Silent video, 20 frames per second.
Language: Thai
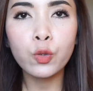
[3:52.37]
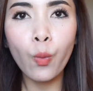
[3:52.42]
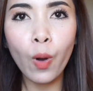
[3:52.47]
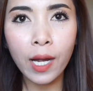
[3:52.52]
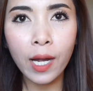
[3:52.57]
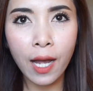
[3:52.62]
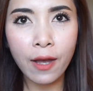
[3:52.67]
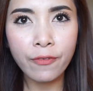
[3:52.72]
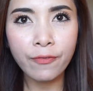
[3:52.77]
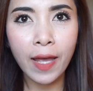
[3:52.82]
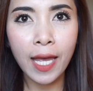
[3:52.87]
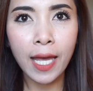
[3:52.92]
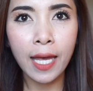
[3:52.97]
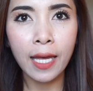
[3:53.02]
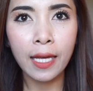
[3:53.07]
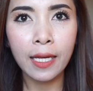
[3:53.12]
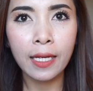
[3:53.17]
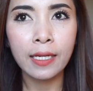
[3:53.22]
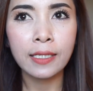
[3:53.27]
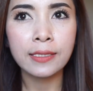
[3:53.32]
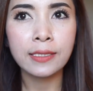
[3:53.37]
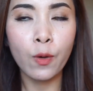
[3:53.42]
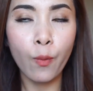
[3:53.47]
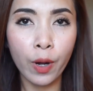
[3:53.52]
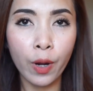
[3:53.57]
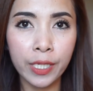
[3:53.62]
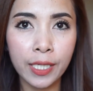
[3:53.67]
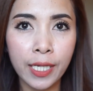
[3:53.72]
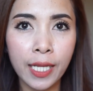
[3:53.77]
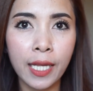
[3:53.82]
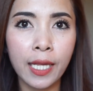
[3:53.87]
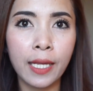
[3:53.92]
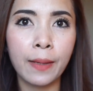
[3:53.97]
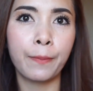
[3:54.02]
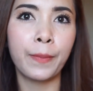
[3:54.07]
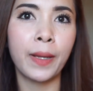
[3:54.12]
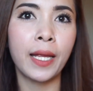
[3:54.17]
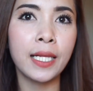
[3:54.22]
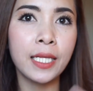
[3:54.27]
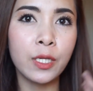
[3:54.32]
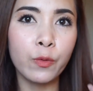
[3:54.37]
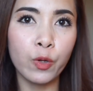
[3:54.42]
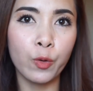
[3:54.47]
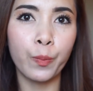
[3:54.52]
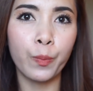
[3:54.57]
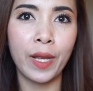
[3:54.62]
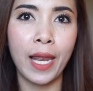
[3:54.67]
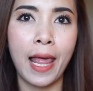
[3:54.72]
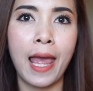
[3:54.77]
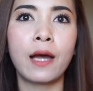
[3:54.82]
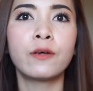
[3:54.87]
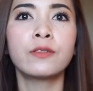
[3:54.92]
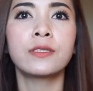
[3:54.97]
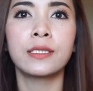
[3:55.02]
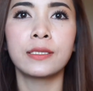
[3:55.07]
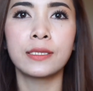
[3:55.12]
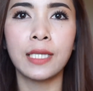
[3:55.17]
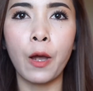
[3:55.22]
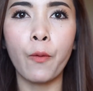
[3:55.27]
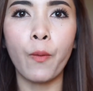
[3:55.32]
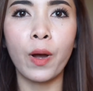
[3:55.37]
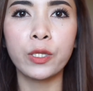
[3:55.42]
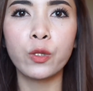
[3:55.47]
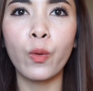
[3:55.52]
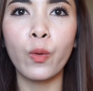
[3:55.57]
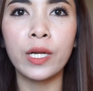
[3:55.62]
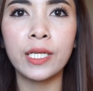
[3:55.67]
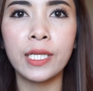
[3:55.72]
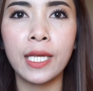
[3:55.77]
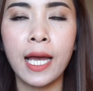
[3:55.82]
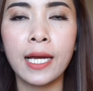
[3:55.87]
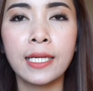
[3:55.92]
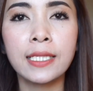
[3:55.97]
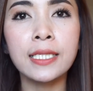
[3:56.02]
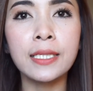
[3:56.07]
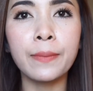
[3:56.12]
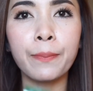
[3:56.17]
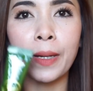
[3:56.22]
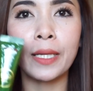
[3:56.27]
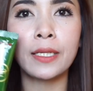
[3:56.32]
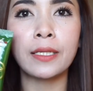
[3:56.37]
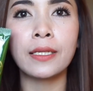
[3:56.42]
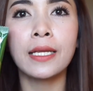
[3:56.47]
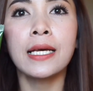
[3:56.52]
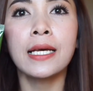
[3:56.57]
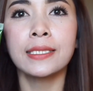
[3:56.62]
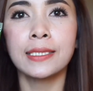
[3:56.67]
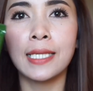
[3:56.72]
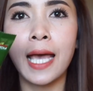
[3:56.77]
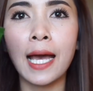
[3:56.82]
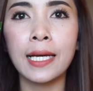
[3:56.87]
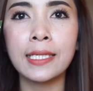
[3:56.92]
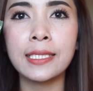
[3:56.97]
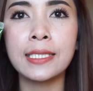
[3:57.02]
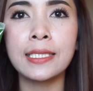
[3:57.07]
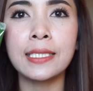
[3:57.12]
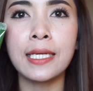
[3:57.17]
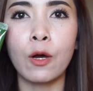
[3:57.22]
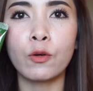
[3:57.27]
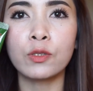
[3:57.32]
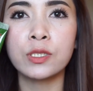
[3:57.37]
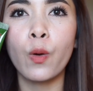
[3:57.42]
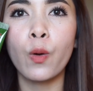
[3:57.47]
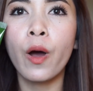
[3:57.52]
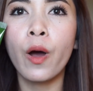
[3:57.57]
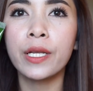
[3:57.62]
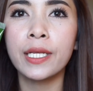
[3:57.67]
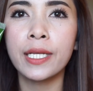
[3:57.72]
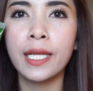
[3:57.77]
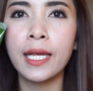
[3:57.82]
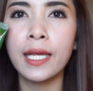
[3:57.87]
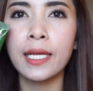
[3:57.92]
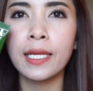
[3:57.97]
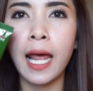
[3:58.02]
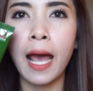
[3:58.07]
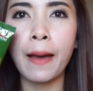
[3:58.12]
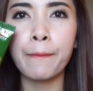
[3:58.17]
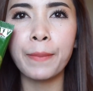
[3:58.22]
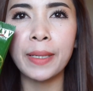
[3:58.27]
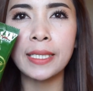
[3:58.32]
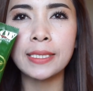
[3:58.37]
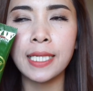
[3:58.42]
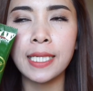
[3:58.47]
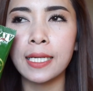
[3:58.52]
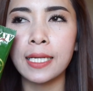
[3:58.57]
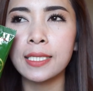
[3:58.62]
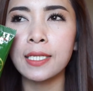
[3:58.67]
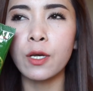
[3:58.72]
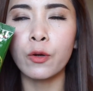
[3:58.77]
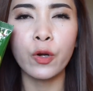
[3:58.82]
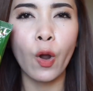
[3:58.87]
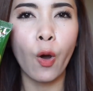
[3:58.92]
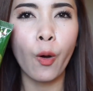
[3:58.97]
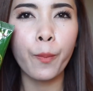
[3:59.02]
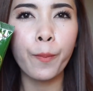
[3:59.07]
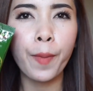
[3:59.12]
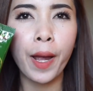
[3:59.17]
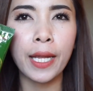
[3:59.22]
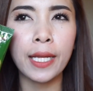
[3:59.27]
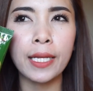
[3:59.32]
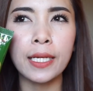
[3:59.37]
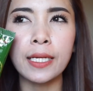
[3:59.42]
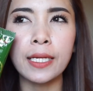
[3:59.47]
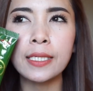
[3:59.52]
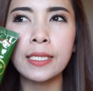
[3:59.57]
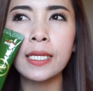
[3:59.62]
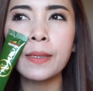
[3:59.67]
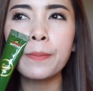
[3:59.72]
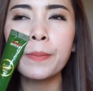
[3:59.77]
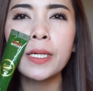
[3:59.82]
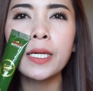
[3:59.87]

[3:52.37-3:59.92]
ตัวกาแฟสวอนเน่เป้รีวิวไปแล้ว แต่ว่าตัวนี้คือเป็นชาเขียวสวอนเน่นะ เป็นชาเขียวน้องใหม่เลยที่